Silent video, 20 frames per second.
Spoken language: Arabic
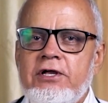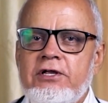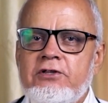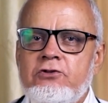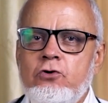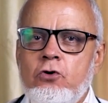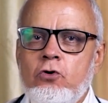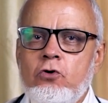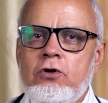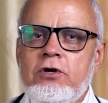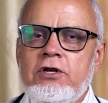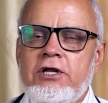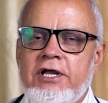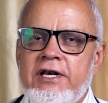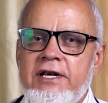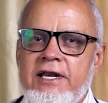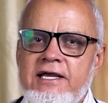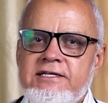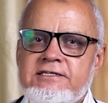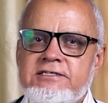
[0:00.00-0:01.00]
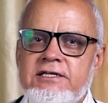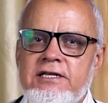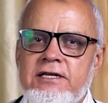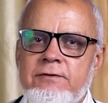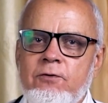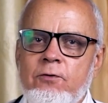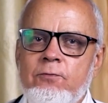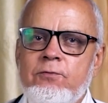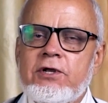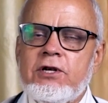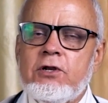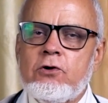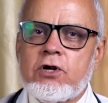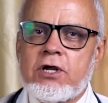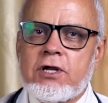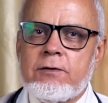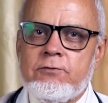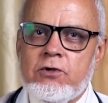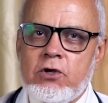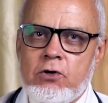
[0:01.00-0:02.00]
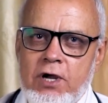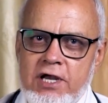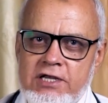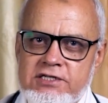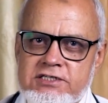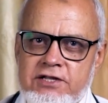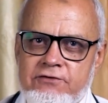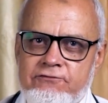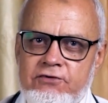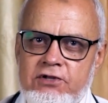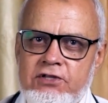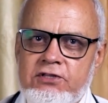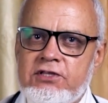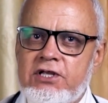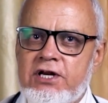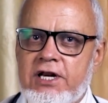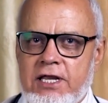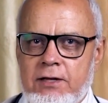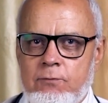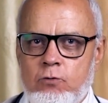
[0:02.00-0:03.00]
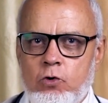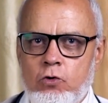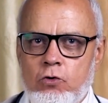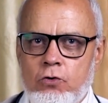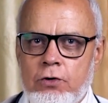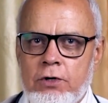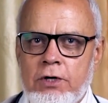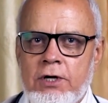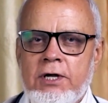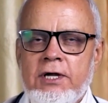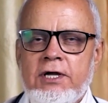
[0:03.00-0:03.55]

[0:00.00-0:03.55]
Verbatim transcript: دول الناس اللي ممكن لو ركبنا له هيستفيد نركبه له